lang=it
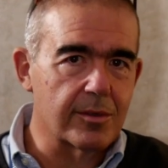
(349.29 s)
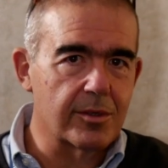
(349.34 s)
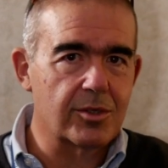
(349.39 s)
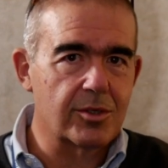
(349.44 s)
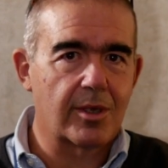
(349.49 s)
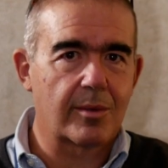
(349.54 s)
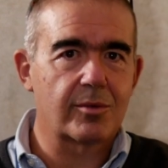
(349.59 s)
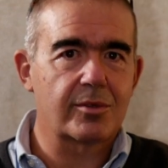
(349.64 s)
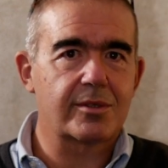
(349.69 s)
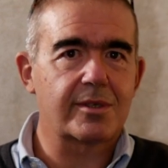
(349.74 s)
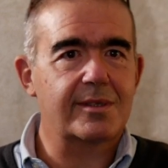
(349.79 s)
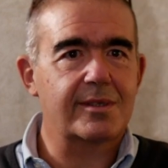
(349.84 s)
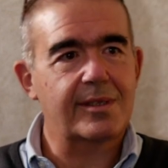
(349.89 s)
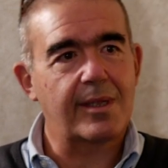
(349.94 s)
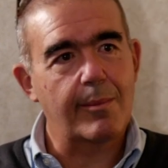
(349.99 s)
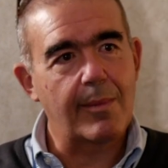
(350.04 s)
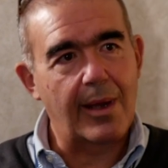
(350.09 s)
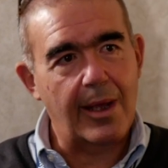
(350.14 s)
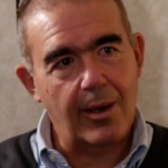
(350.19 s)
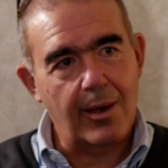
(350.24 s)
diciamo
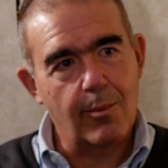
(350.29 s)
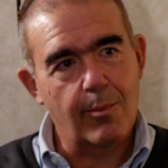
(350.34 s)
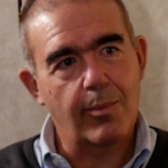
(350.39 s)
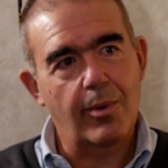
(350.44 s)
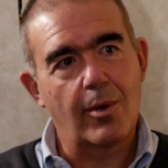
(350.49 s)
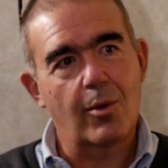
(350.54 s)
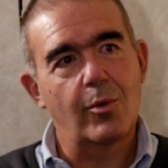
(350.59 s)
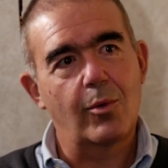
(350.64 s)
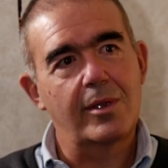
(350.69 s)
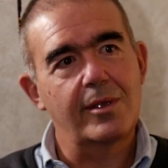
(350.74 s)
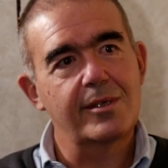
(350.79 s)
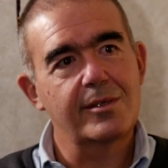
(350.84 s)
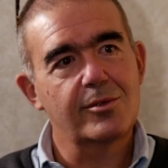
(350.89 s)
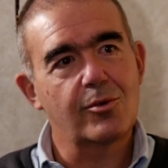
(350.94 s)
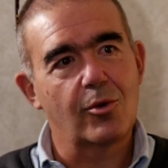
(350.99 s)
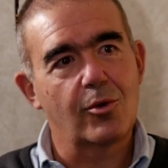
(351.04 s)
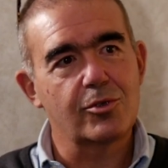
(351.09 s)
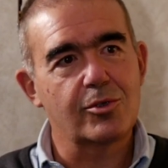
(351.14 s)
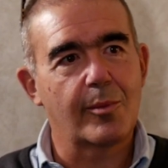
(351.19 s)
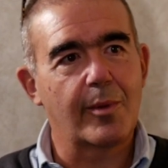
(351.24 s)
sistemare un po' quel
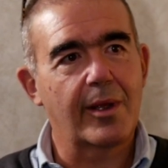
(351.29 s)
discorso